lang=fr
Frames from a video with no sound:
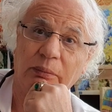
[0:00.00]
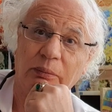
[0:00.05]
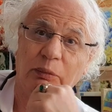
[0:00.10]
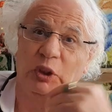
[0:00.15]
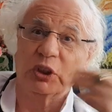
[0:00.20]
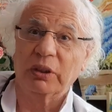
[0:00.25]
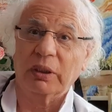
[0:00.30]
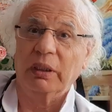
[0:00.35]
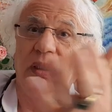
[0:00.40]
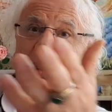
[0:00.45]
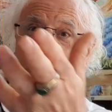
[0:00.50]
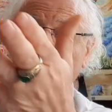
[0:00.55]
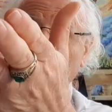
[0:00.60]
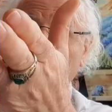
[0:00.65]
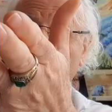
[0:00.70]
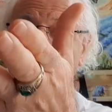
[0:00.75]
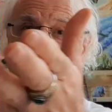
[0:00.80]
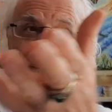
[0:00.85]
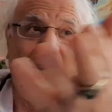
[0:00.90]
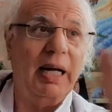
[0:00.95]

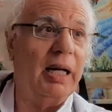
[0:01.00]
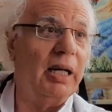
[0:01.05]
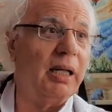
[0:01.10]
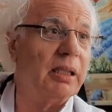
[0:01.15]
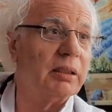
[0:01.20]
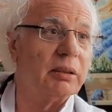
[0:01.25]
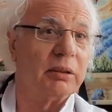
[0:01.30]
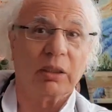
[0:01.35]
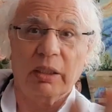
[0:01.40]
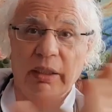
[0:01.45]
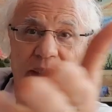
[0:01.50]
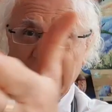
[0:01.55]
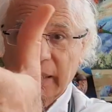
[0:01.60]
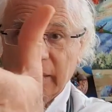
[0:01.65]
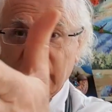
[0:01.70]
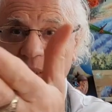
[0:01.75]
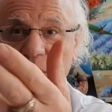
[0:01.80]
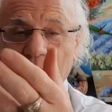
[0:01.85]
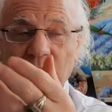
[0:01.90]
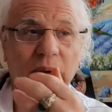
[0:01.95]
Puisqu'il est là,
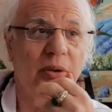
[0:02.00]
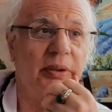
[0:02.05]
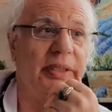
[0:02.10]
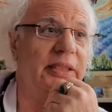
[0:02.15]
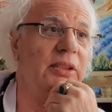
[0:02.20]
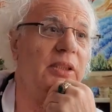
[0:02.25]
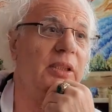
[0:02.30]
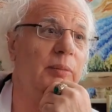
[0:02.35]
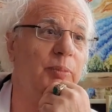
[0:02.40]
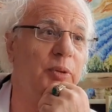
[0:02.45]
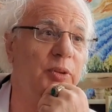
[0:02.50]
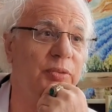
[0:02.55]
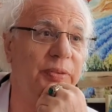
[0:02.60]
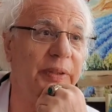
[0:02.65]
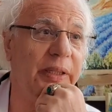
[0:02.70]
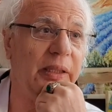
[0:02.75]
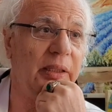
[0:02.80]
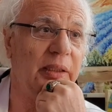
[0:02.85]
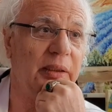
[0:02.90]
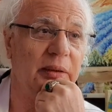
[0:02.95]
regardez-le, qu'est-ce qu'il peut
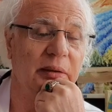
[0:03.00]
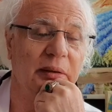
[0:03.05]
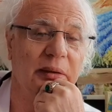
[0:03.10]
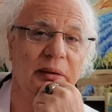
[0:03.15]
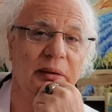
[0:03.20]
faire